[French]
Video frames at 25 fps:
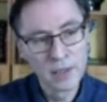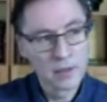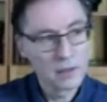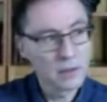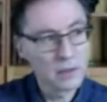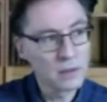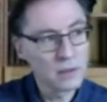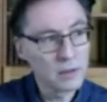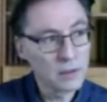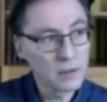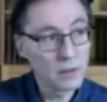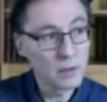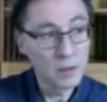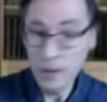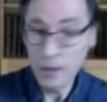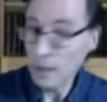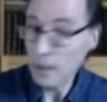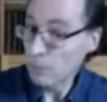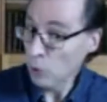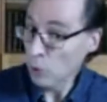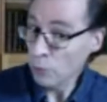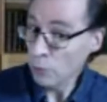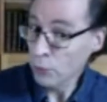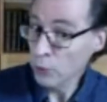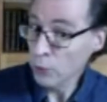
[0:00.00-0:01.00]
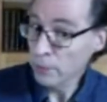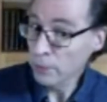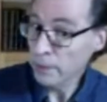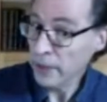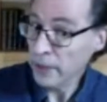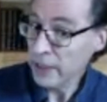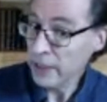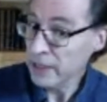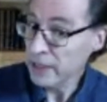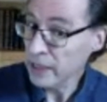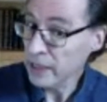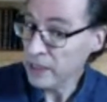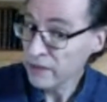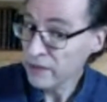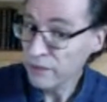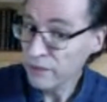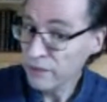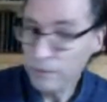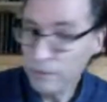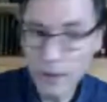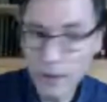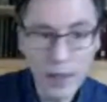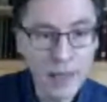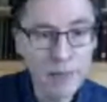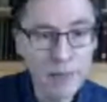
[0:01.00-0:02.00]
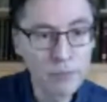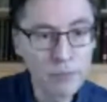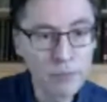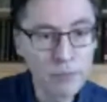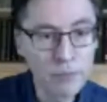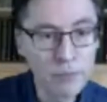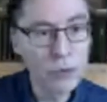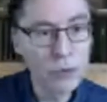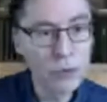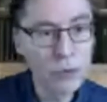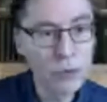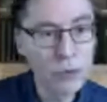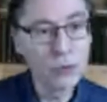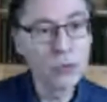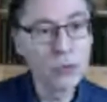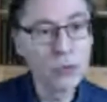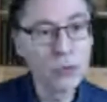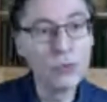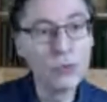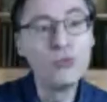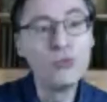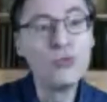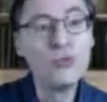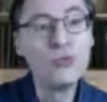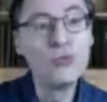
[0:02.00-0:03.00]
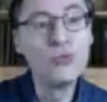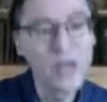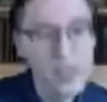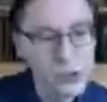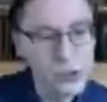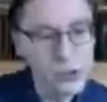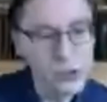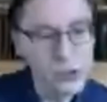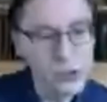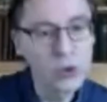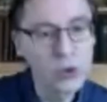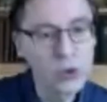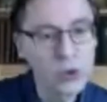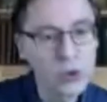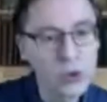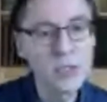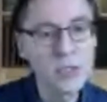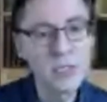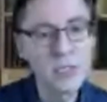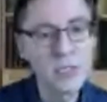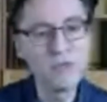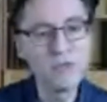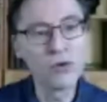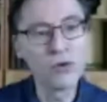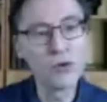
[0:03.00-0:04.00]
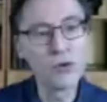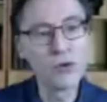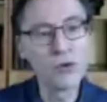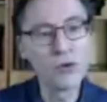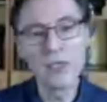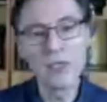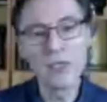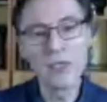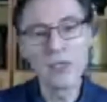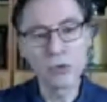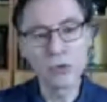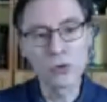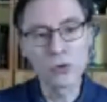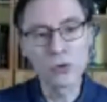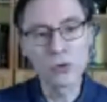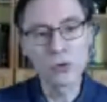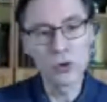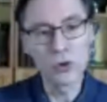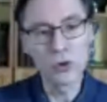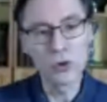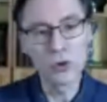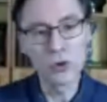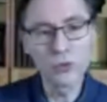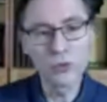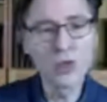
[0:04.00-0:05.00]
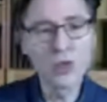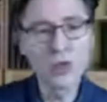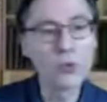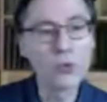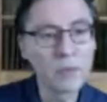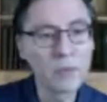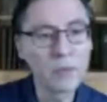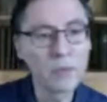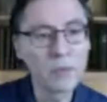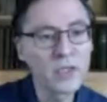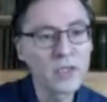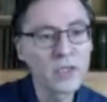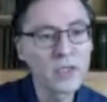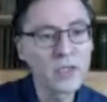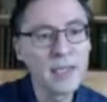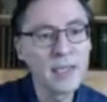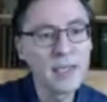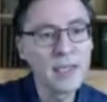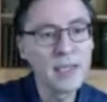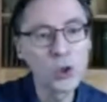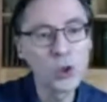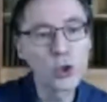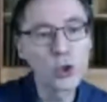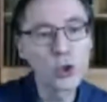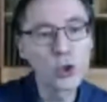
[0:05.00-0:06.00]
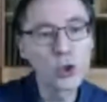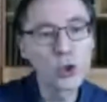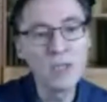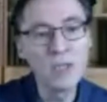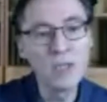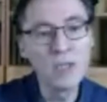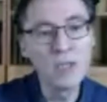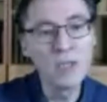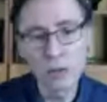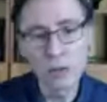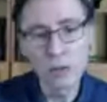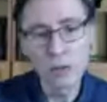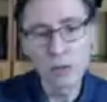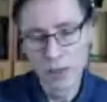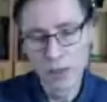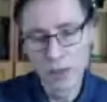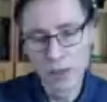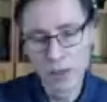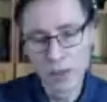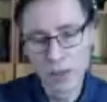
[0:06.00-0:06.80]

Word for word: D'abord pour ne pas être naïf par rapport aux nouvelles utopies qui fleurissent aujourd'hui et comprendre quel est le cheminement